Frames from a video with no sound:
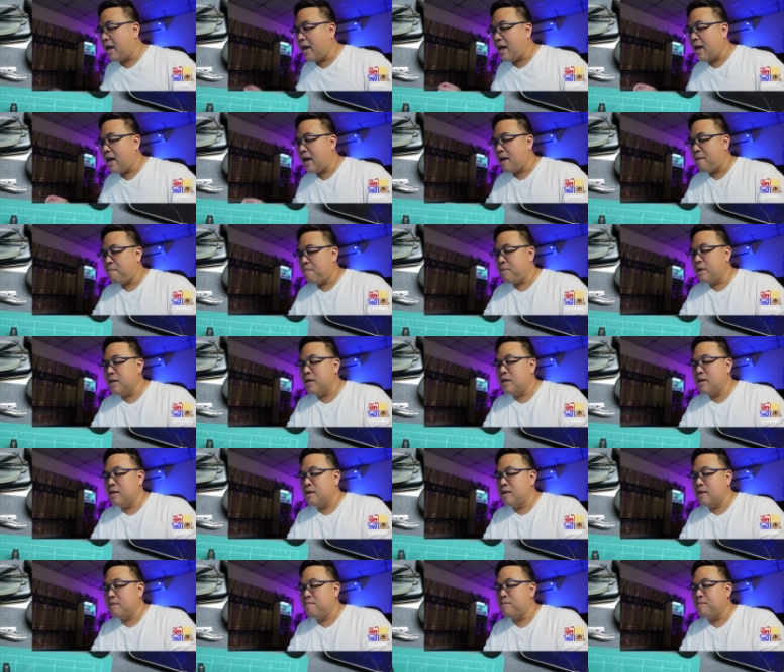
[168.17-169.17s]

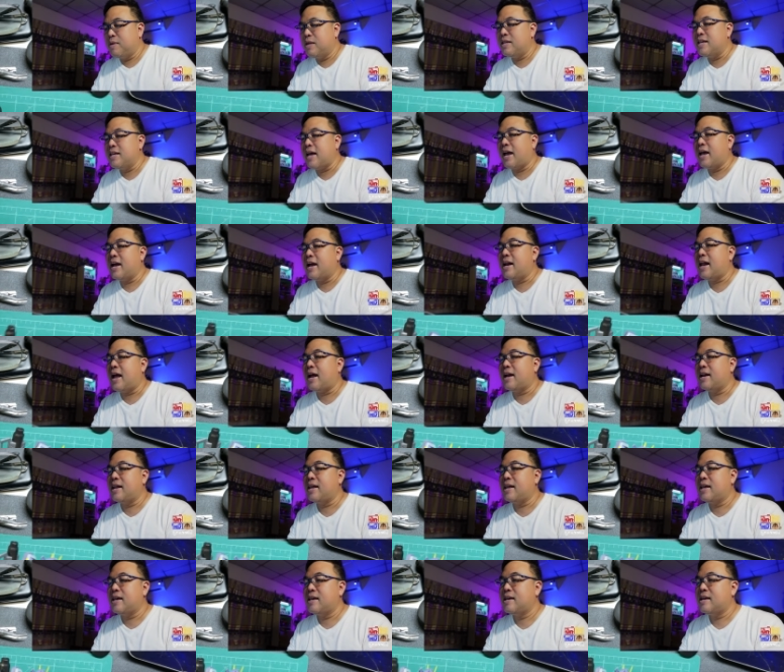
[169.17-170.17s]
ปืนใหญ่ข้างหลังนี่
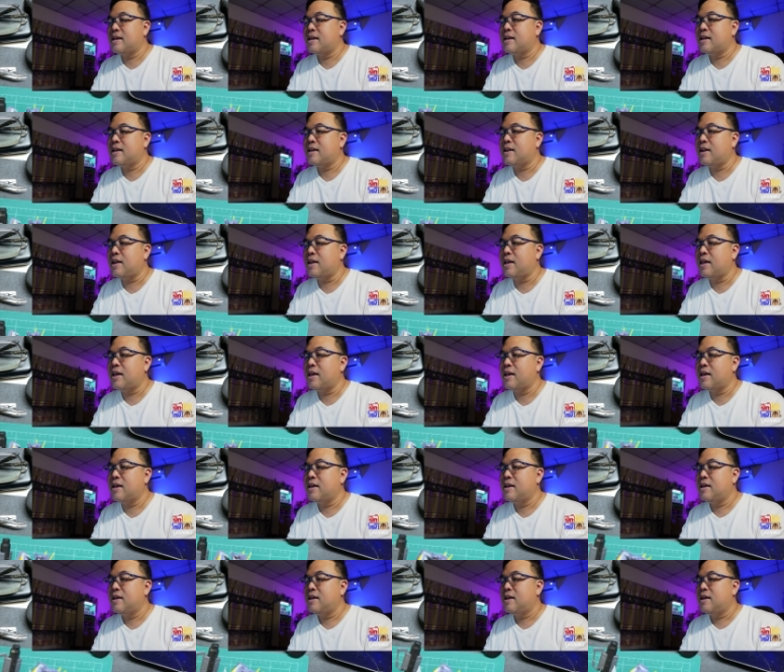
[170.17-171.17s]

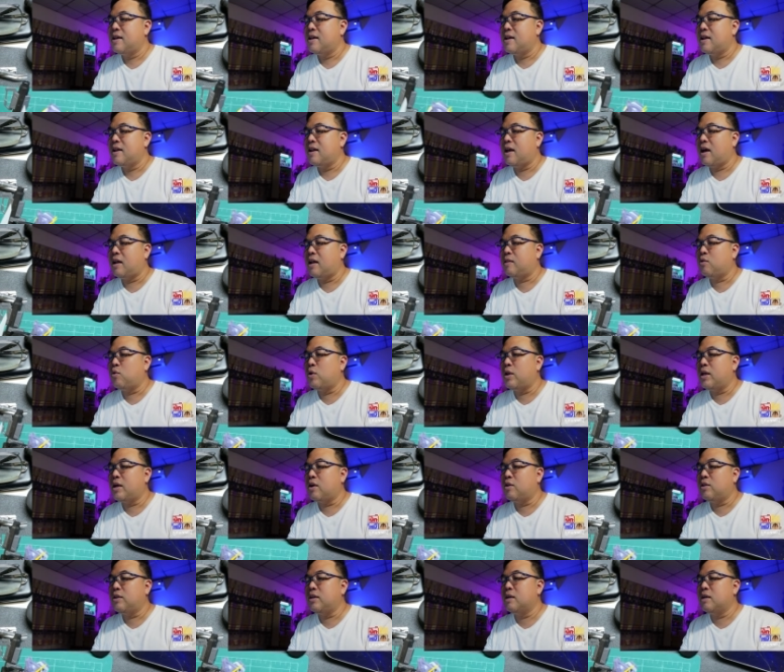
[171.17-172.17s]
แล้วก็ตัวที่เขา
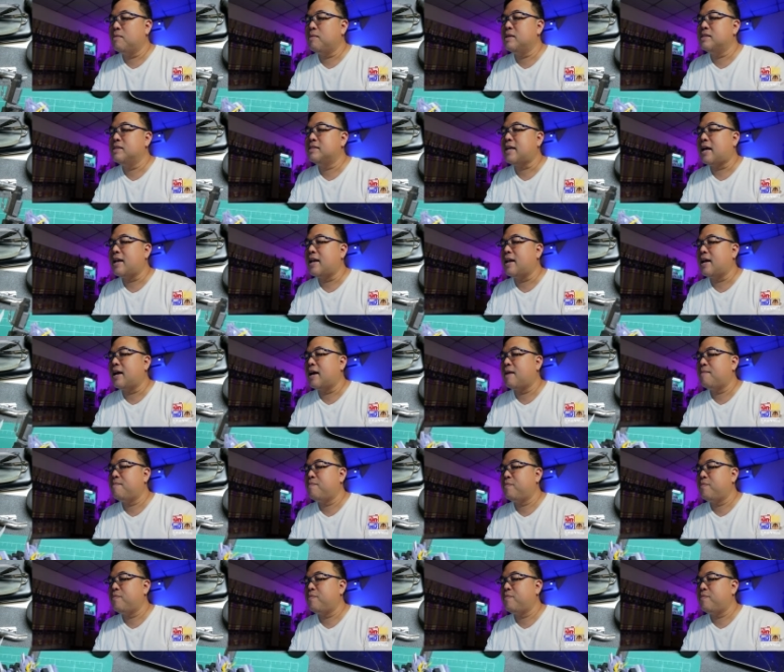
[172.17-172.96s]
ถือปืนสั้นนะครับ